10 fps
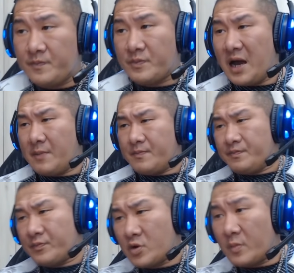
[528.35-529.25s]
那
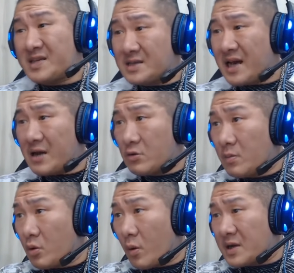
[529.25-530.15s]
我们现在，我
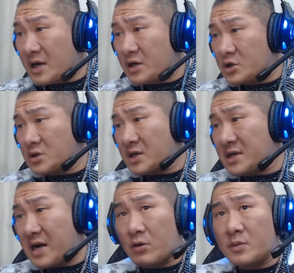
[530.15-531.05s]
们我们可以去那
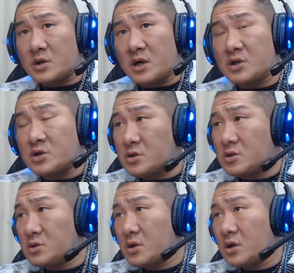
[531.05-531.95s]
个，啊，我们可以
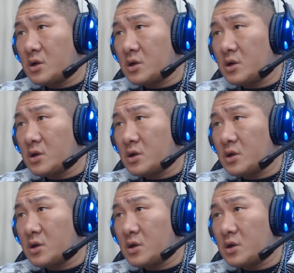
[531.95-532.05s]
去，